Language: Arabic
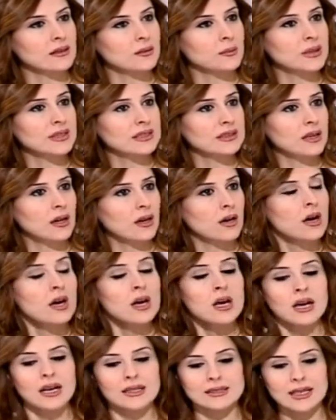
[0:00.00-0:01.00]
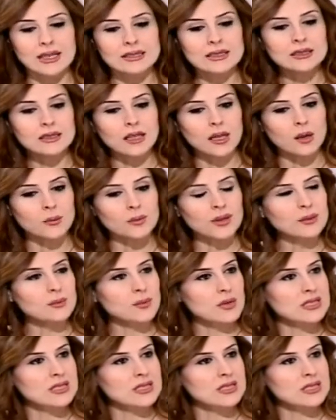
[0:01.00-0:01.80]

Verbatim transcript: منا ان كانت طلبات